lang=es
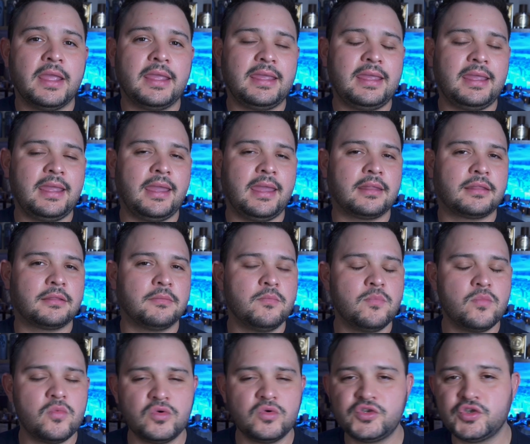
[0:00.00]
y es
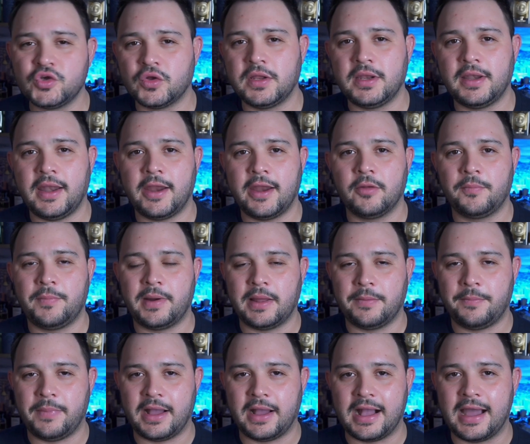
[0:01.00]
mucho dinero
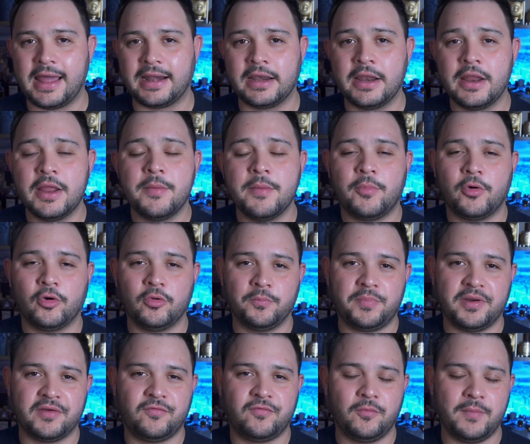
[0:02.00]
para pagar por un
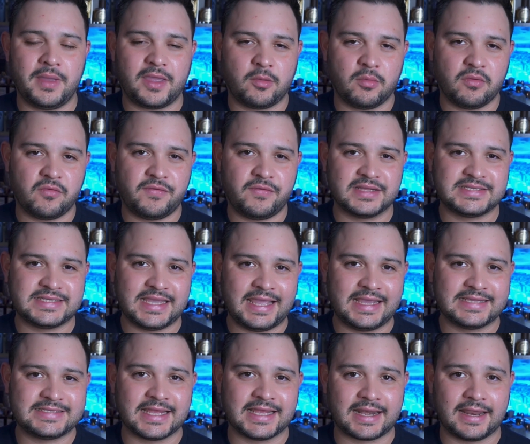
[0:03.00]
perfume que me ofrece
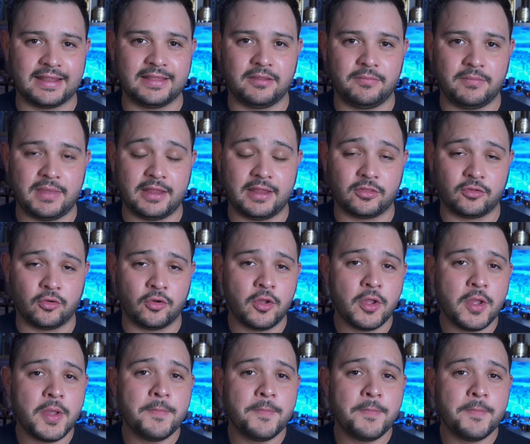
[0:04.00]
ese rendimiento.